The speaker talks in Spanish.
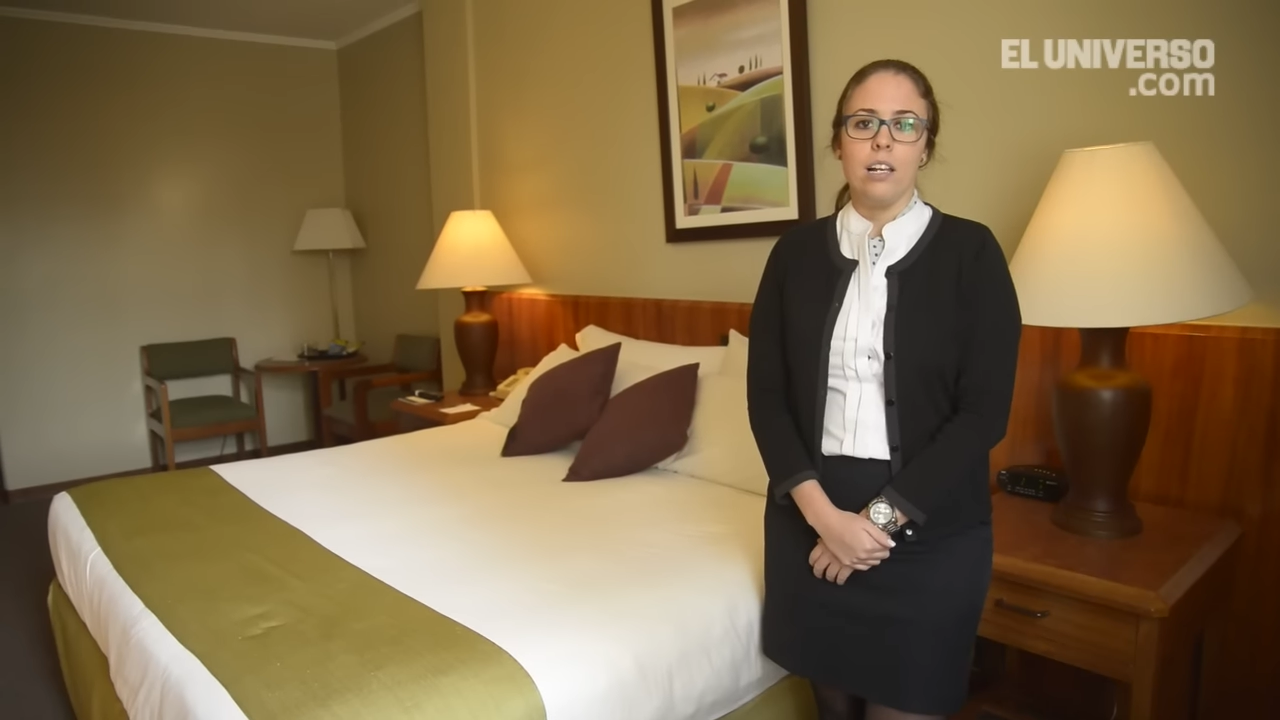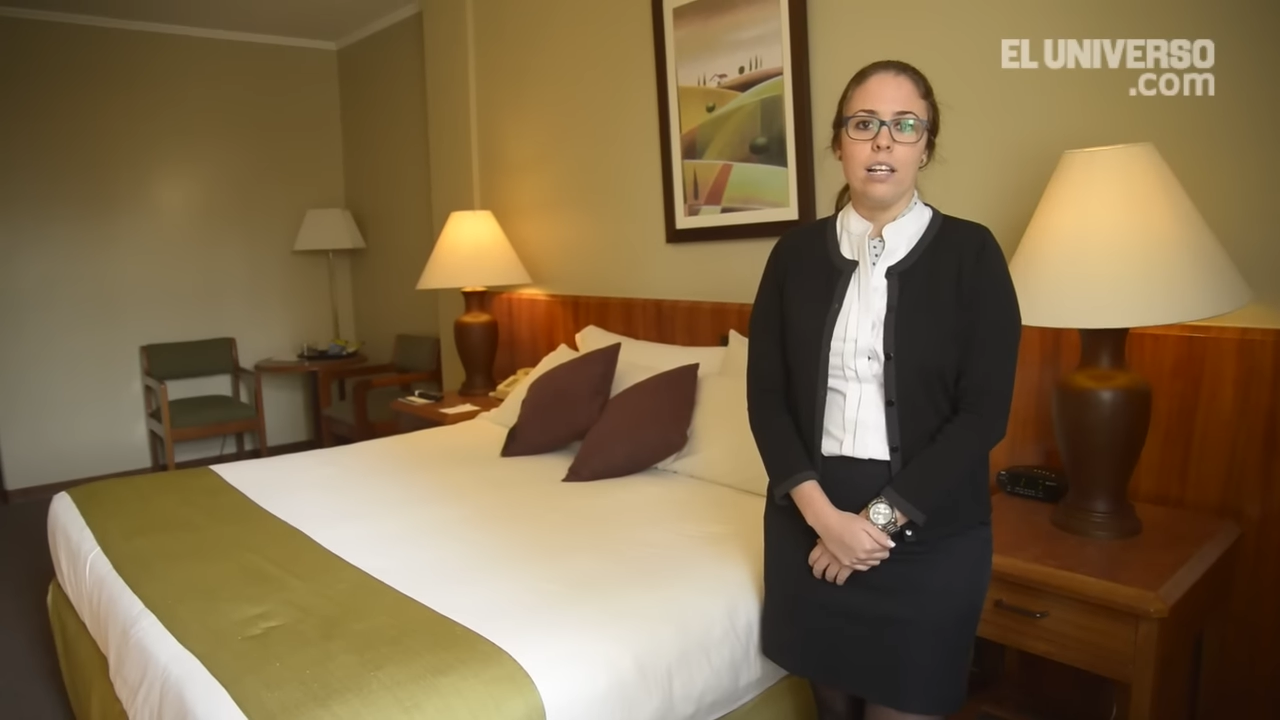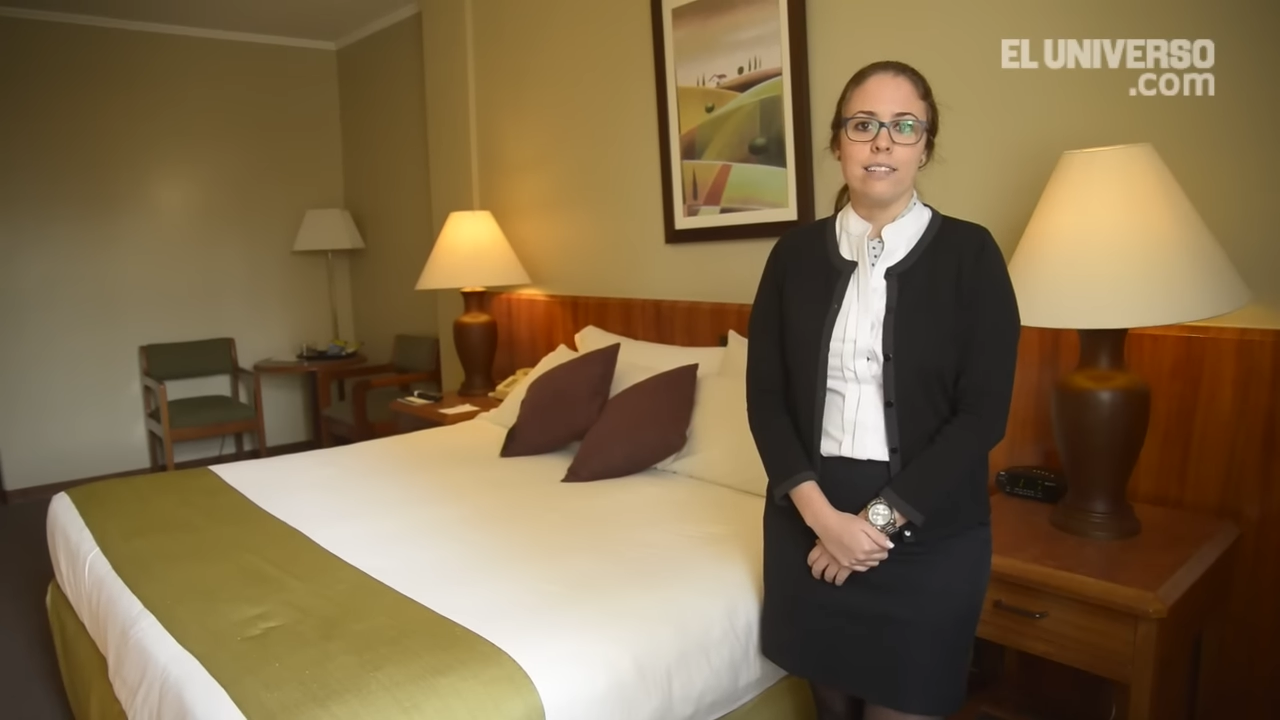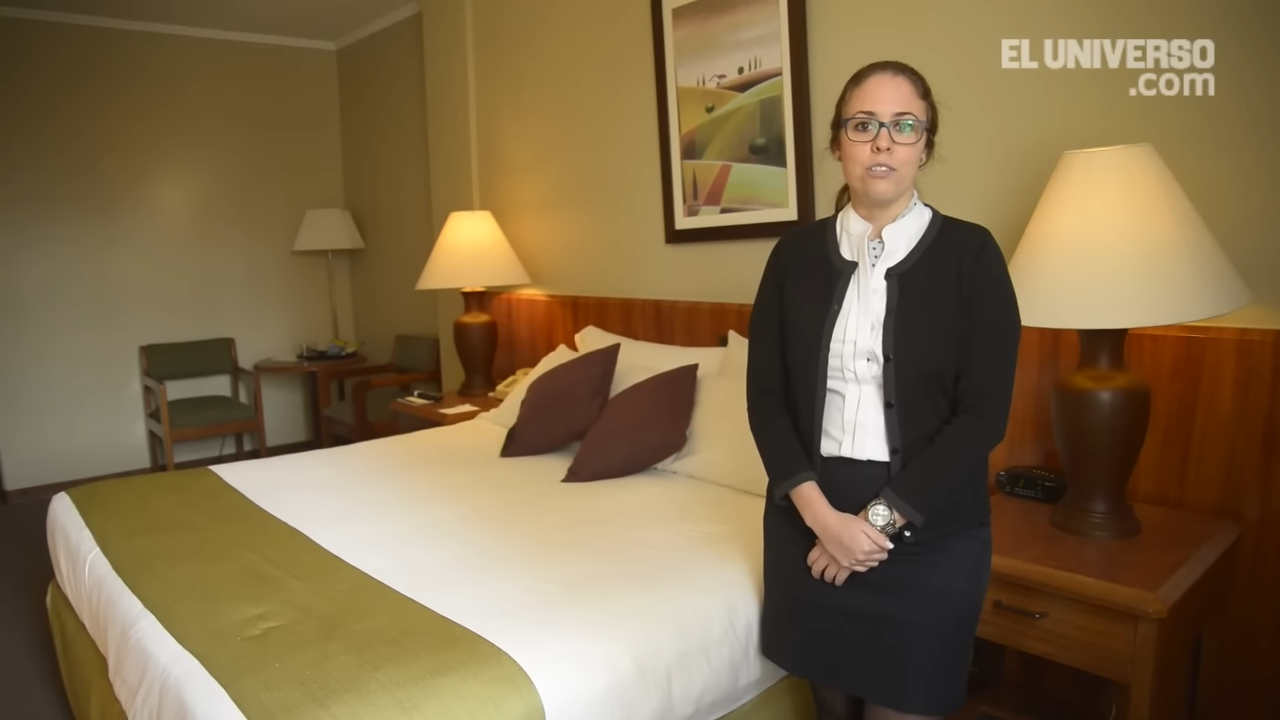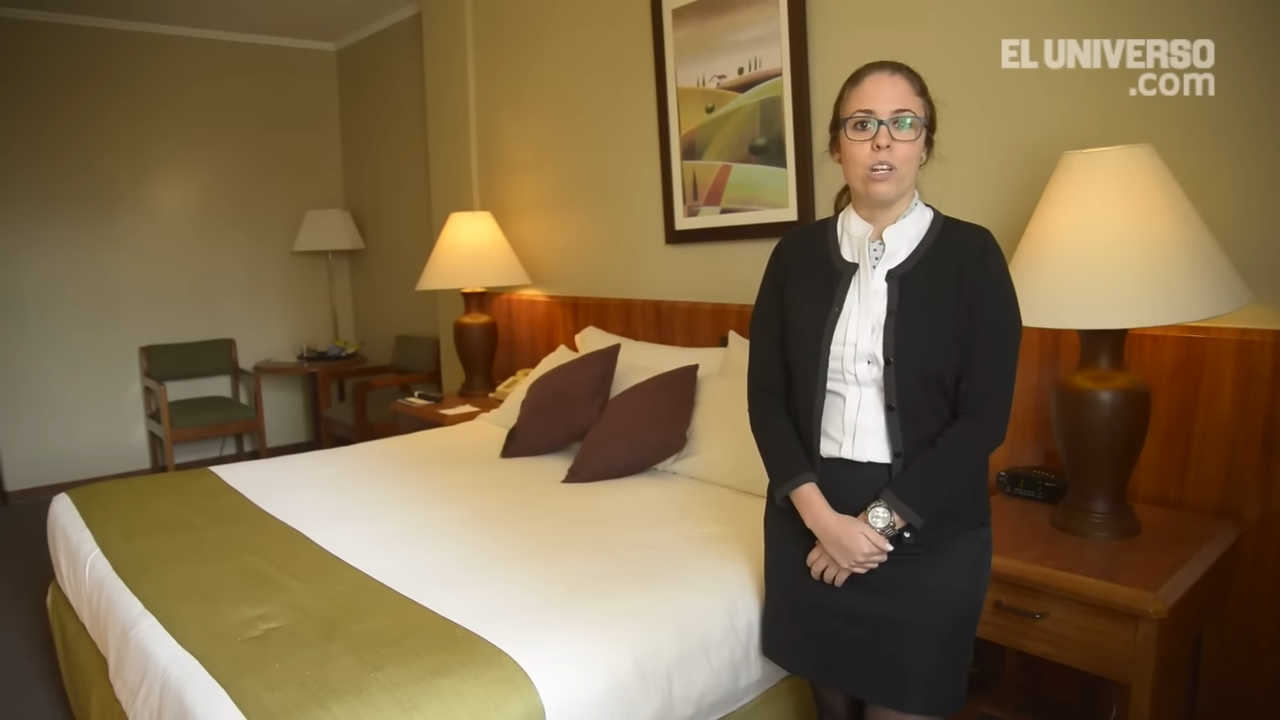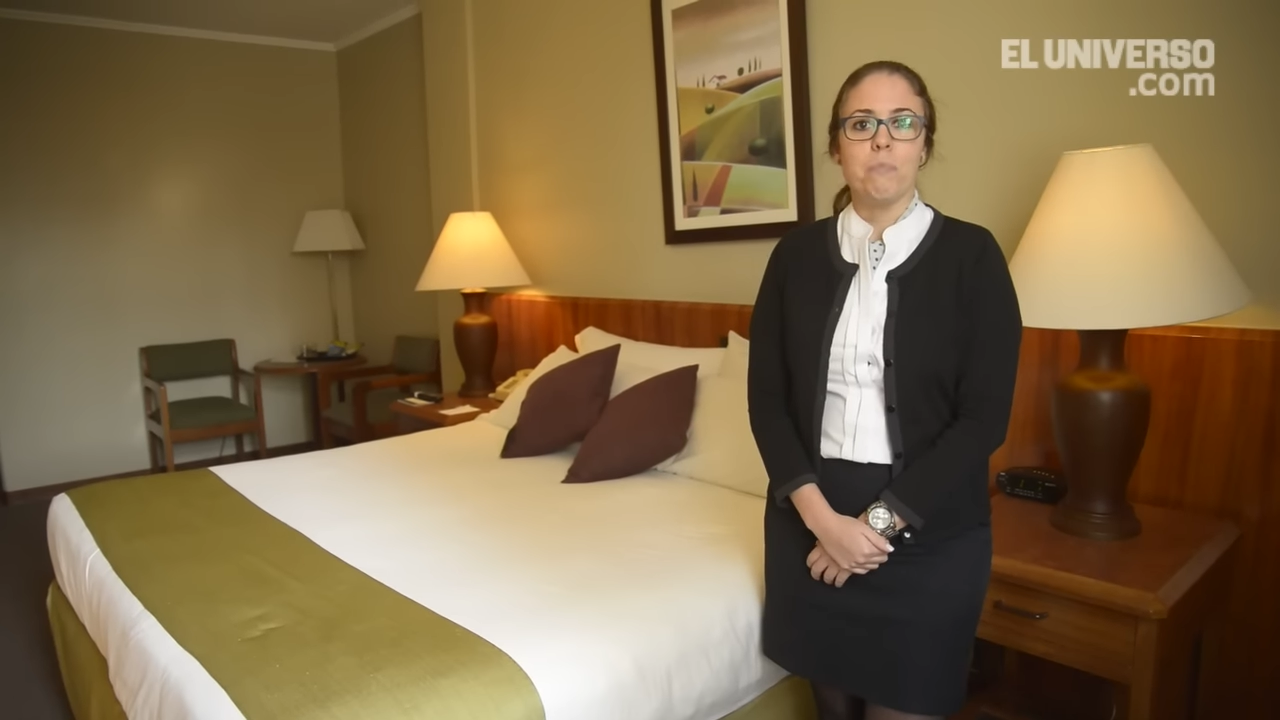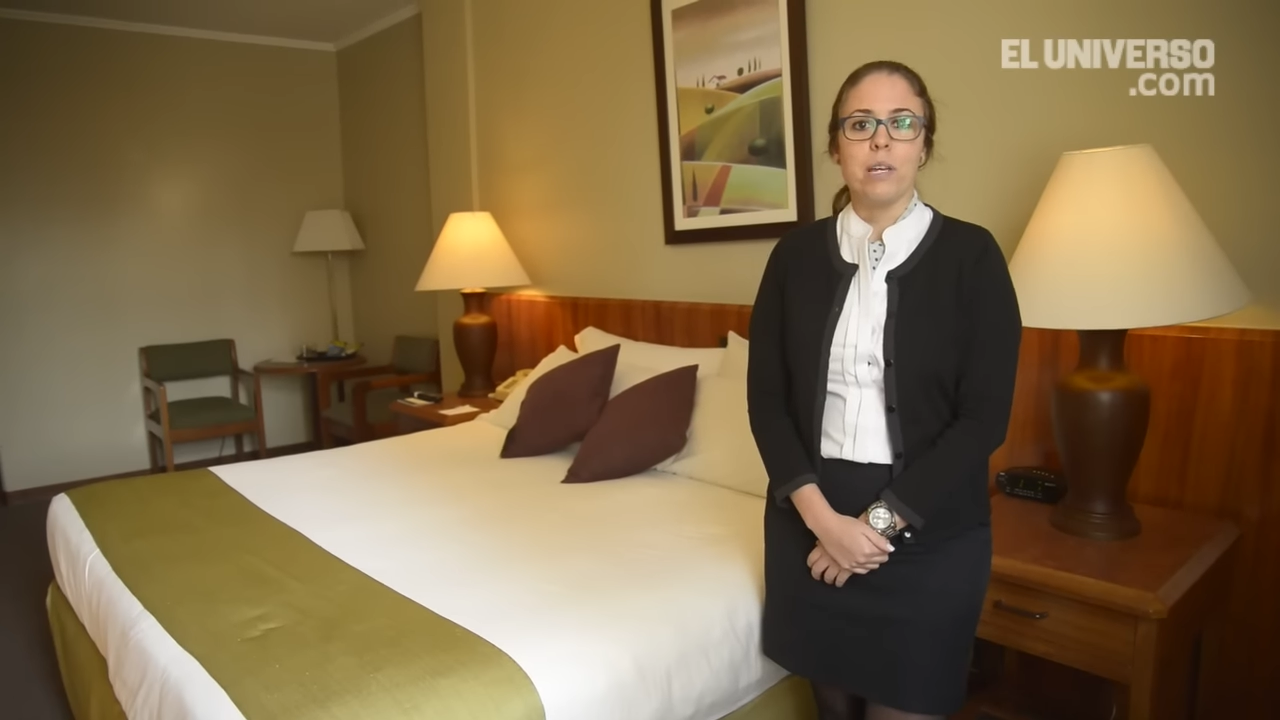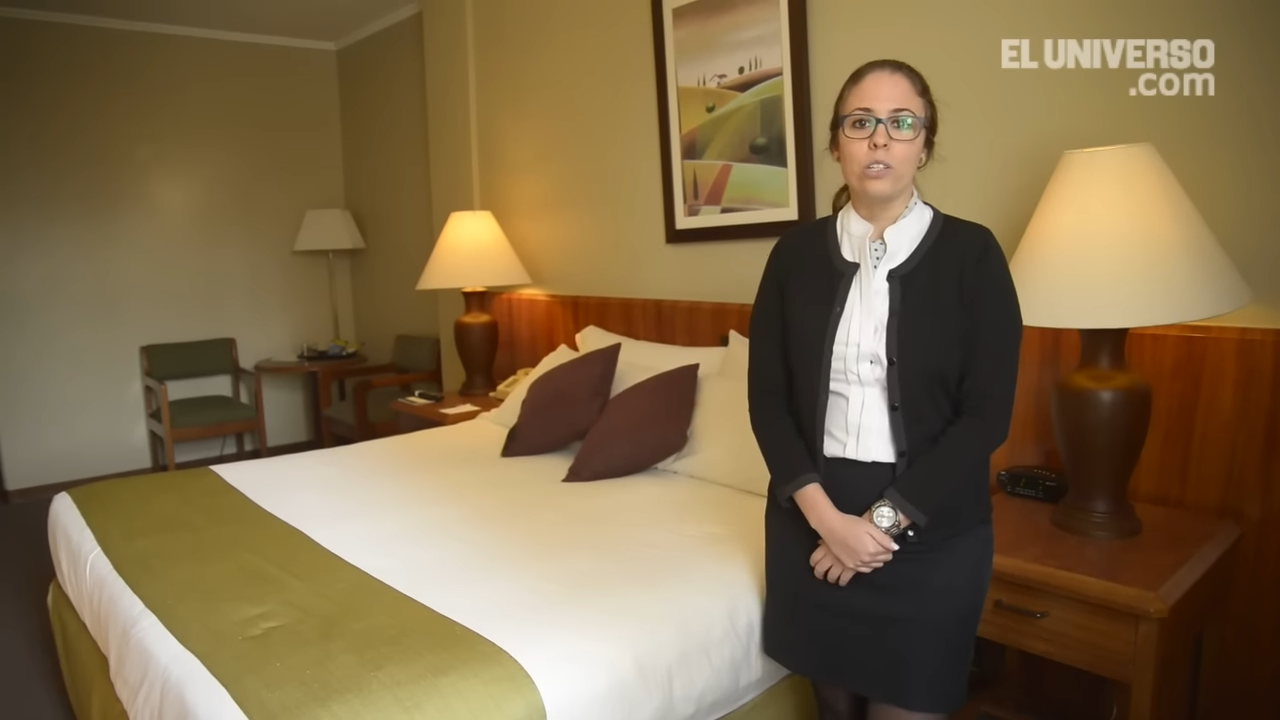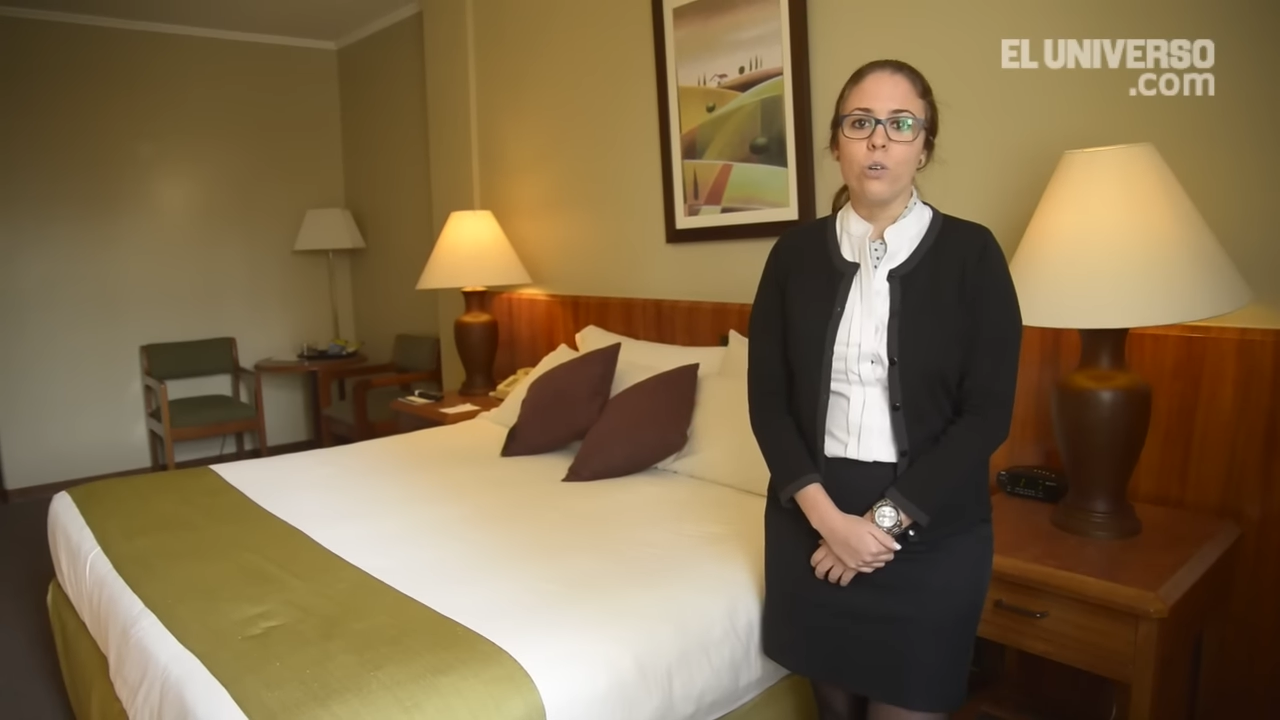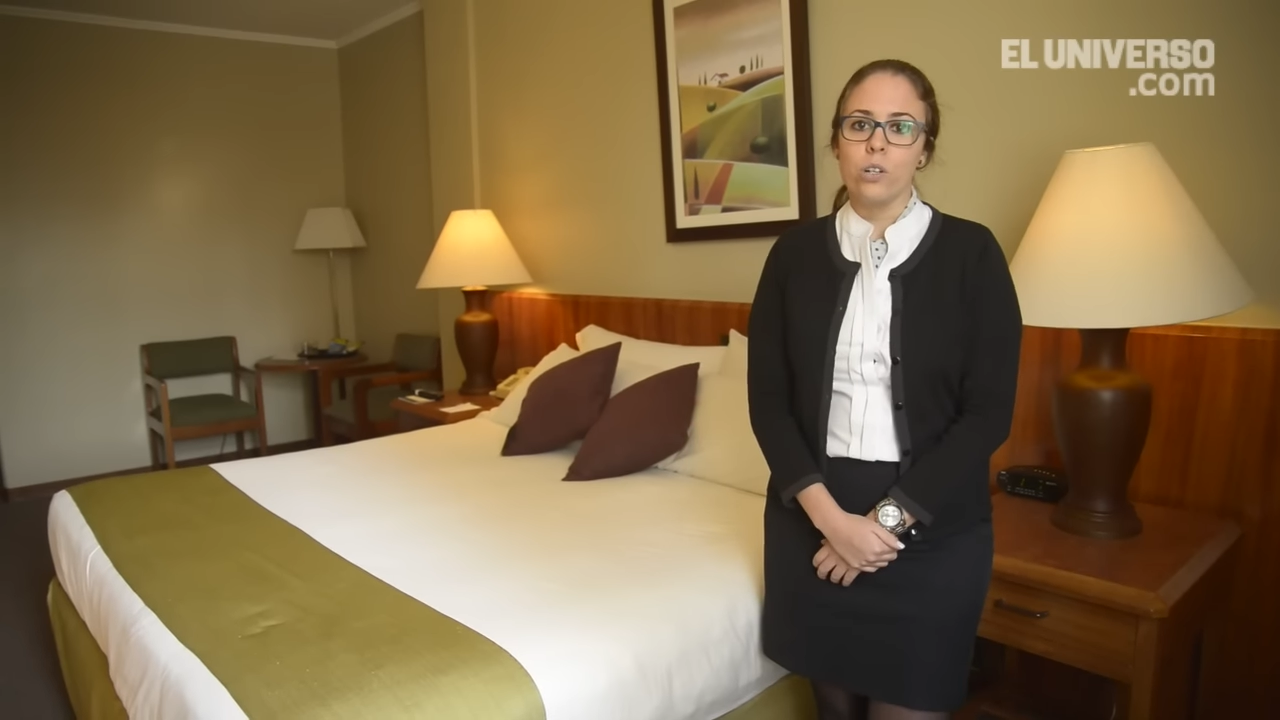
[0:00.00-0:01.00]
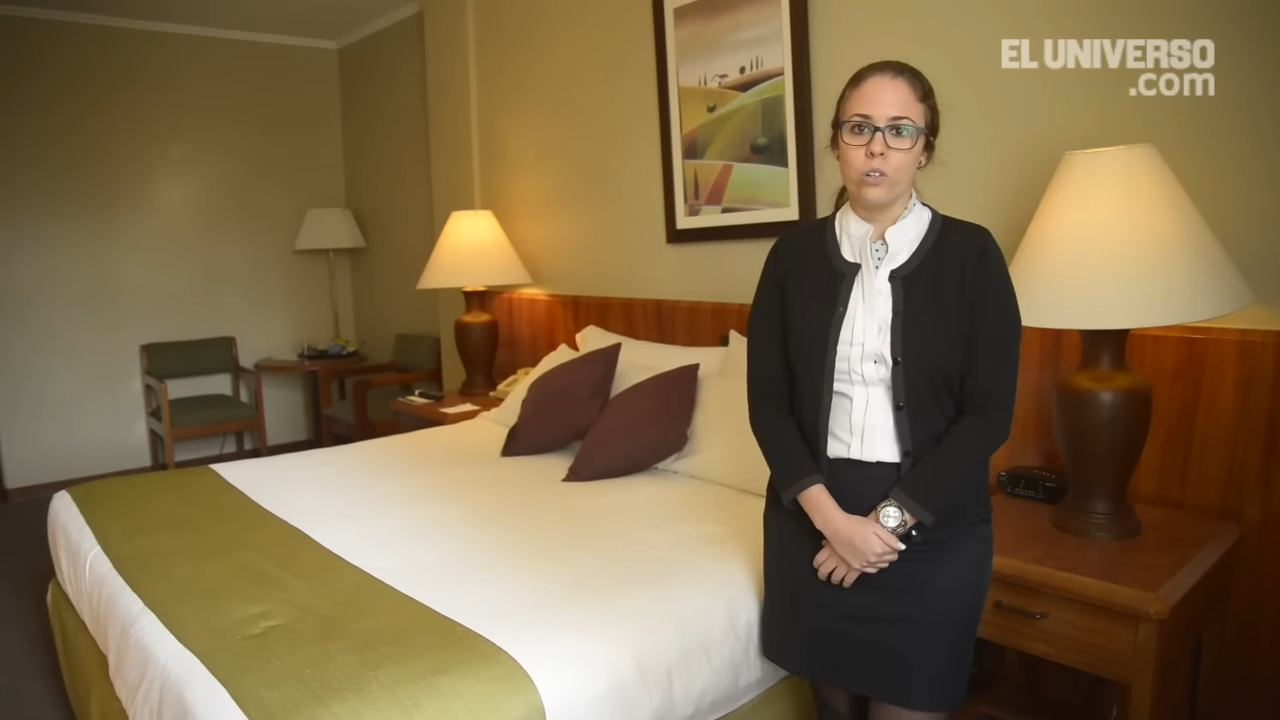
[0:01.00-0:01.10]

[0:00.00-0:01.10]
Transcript: estacionamiento de